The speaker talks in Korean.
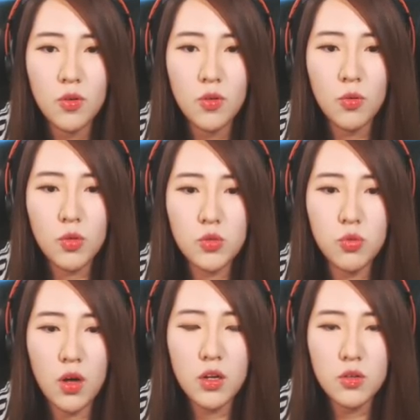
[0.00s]
오케이
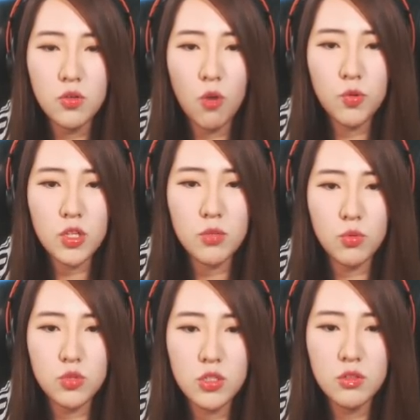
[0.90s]
좋아 거북이는
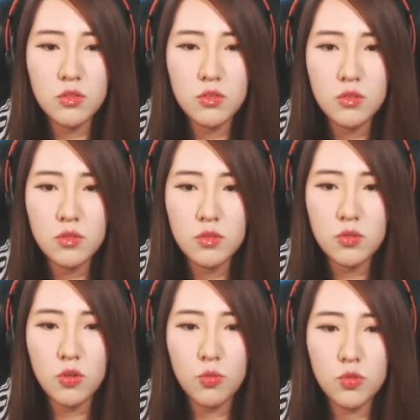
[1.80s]
뭐지?
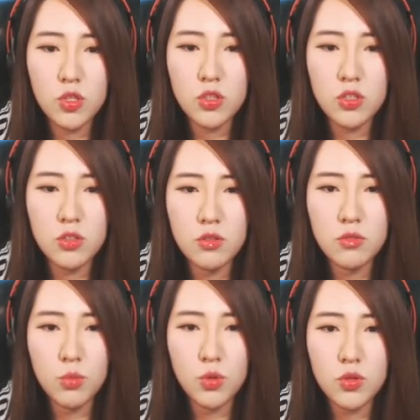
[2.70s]
거북이는
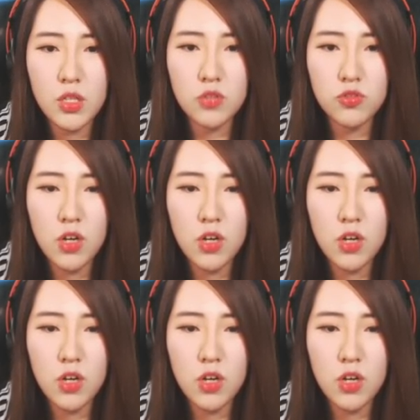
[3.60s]
뭐 여기다 놔줄까?